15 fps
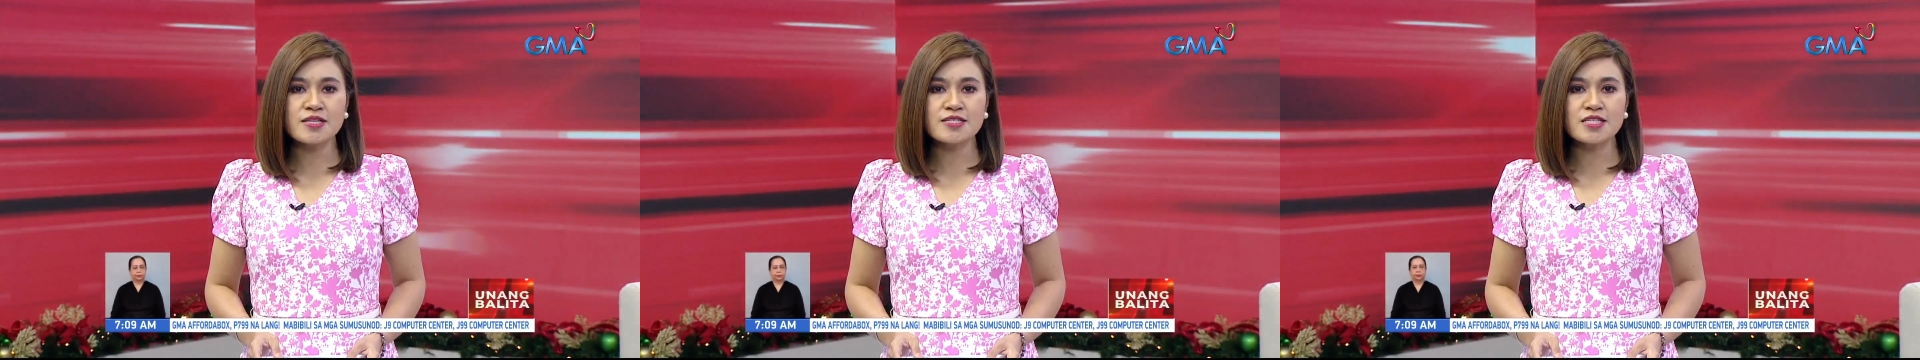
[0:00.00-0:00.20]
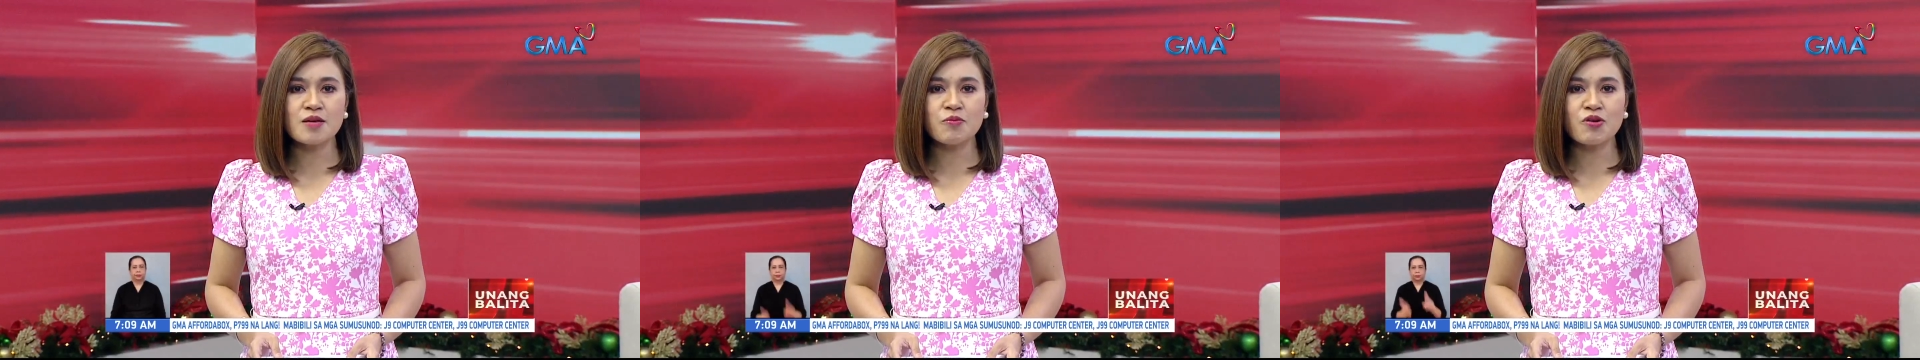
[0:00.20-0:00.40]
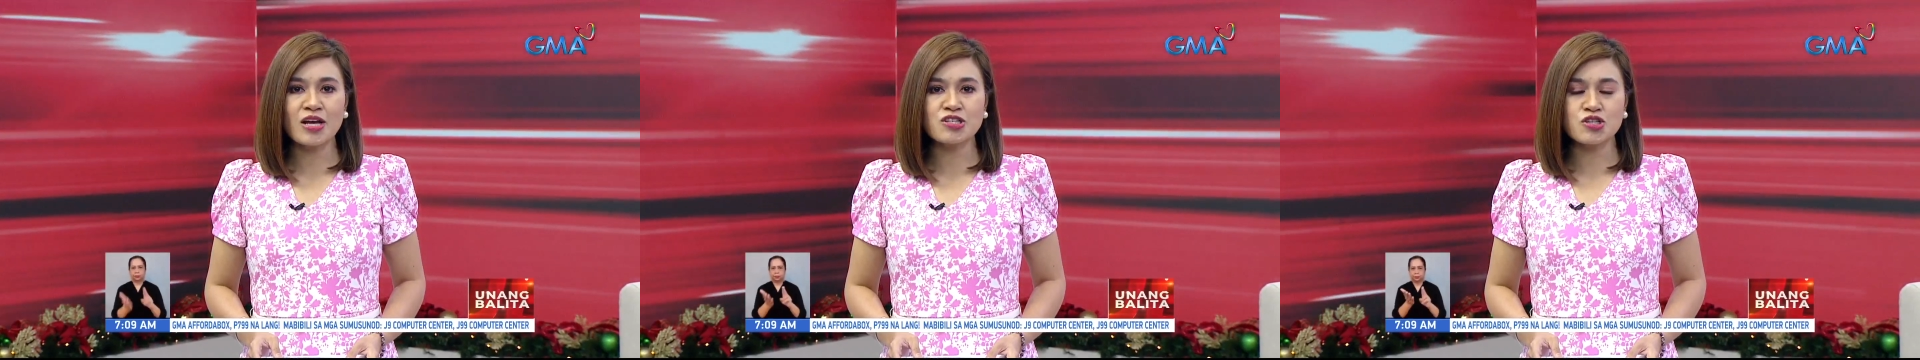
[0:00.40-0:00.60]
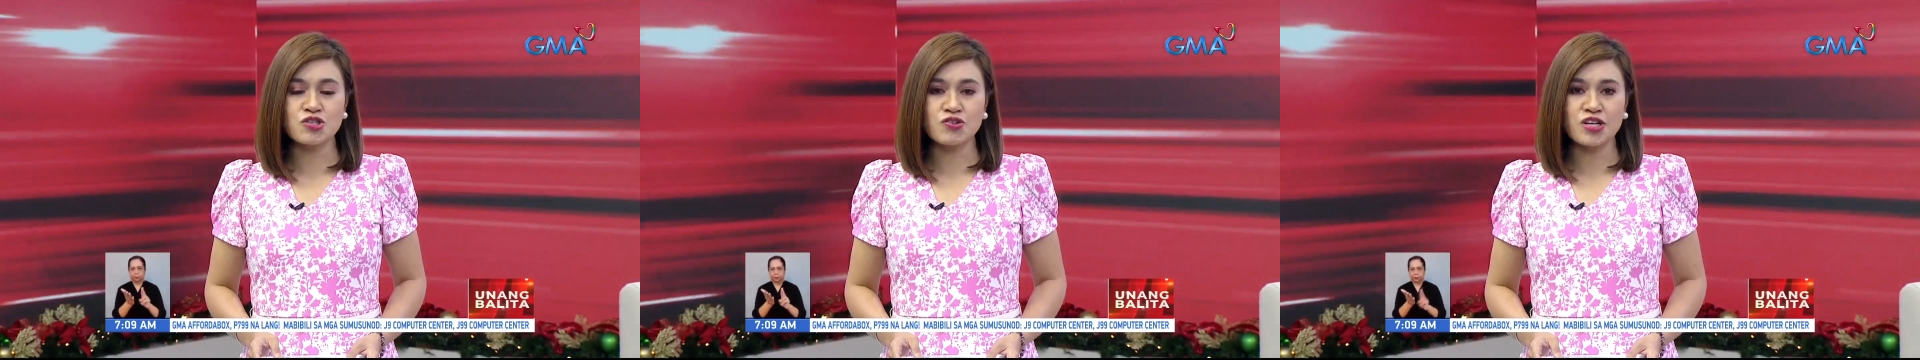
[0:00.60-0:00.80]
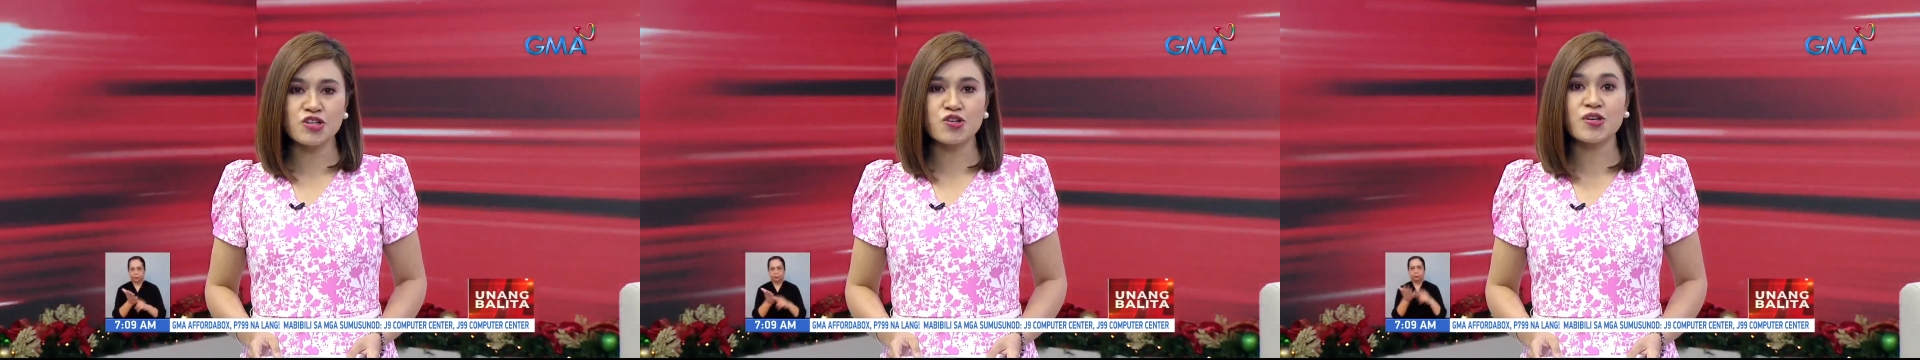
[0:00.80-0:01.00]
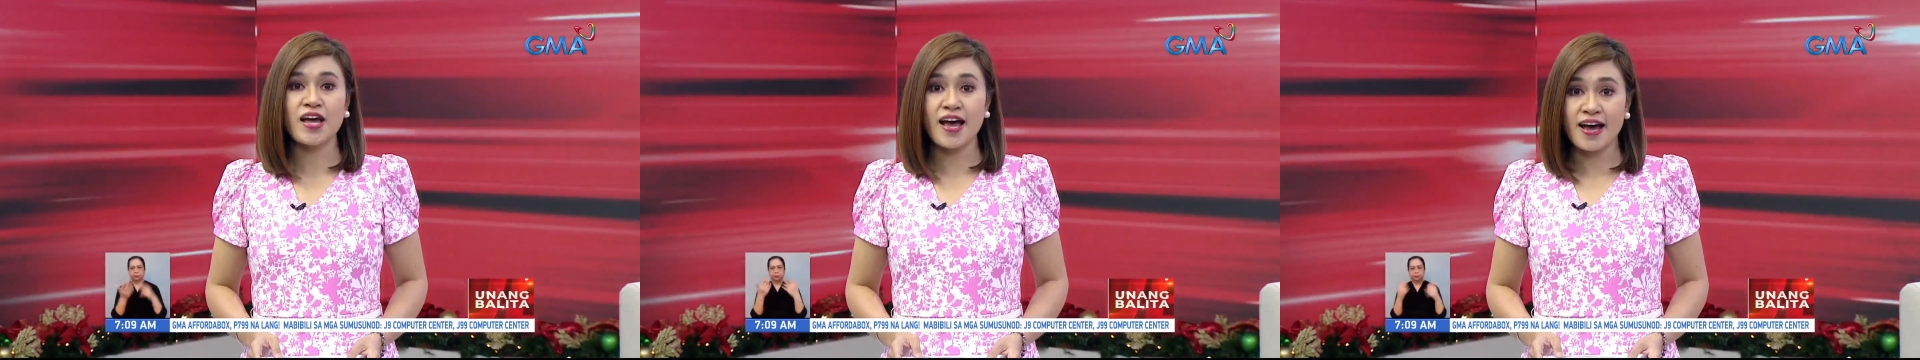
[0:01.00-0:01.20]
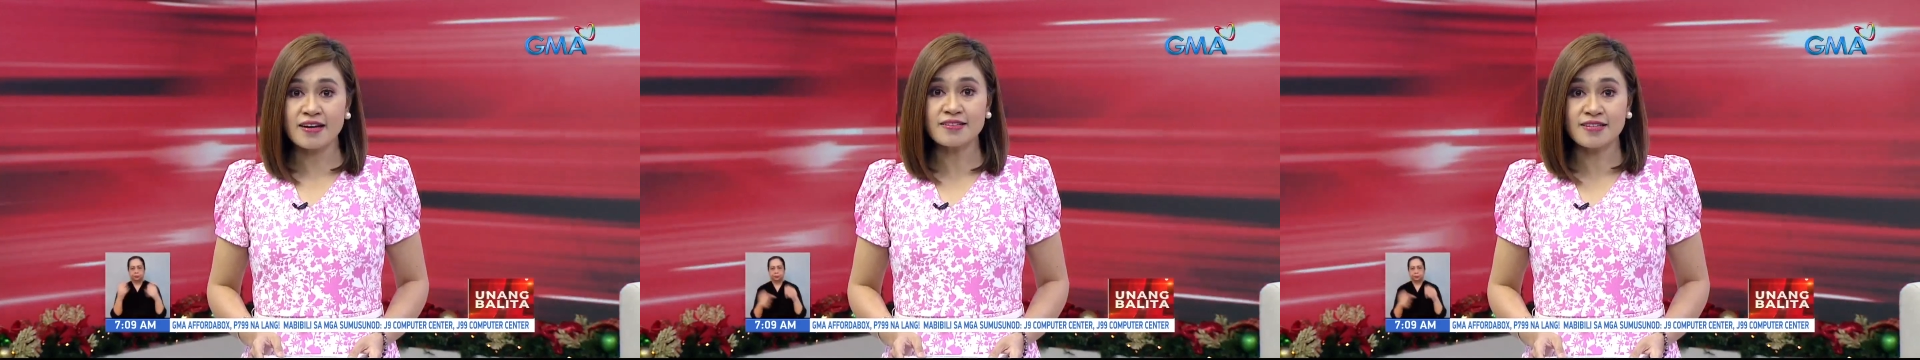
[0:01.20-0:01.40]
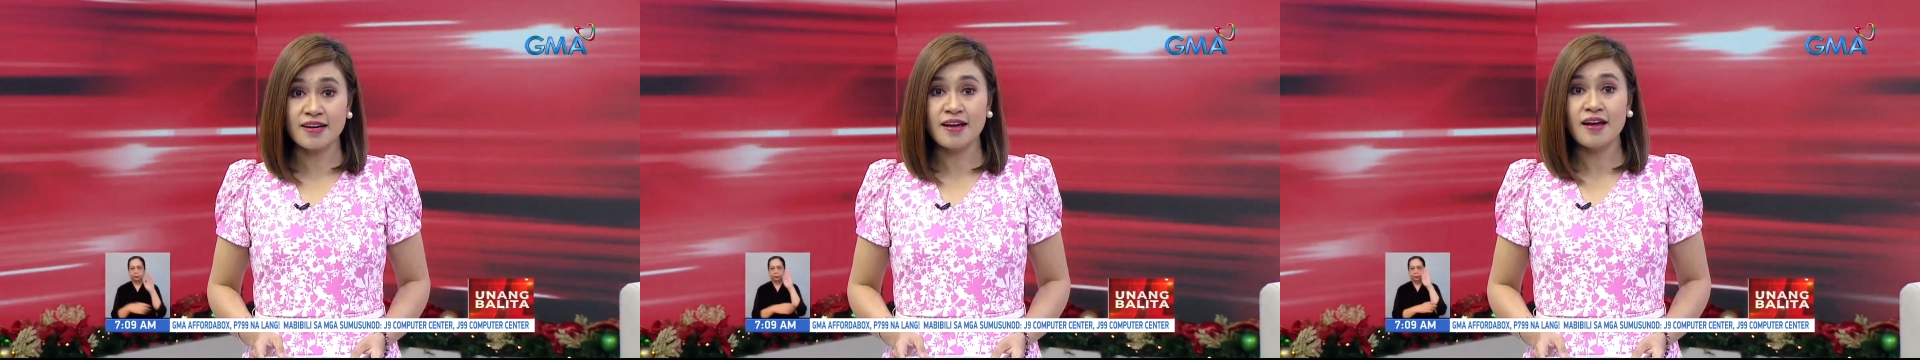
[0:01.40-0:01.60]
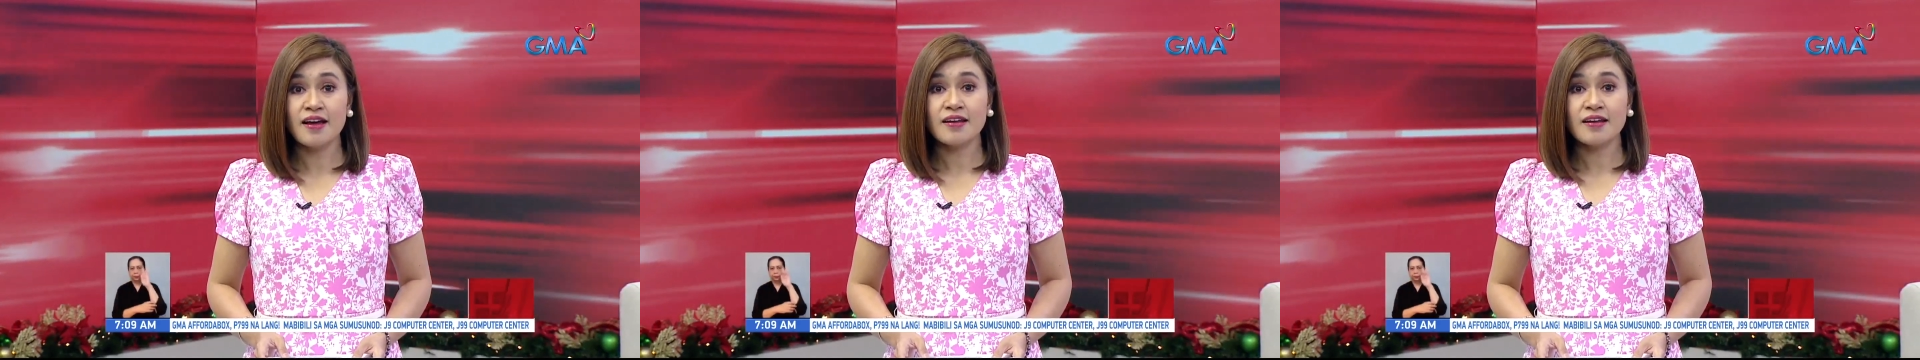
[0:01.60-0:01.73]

ang SIM Registration Act